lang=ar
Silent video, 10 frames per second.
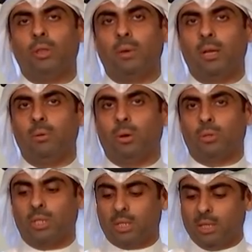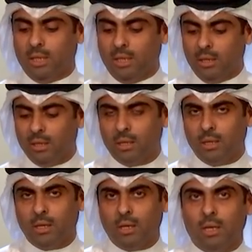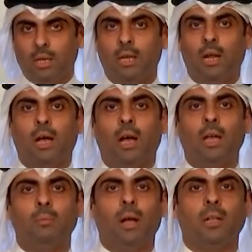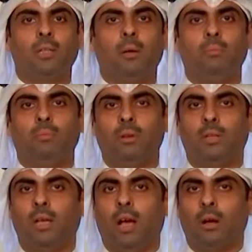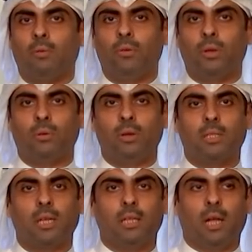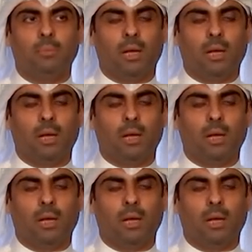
890 إلى الآن ما تم التحاقهم في كلية سعد العبد